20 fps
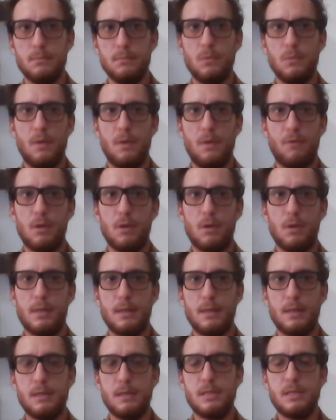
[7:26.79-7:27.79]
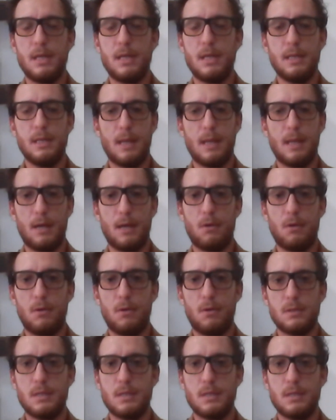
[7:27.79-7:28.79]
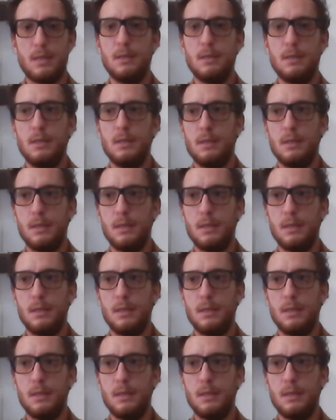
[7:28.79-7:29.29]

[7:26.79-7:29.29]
una volta digerita la cosa,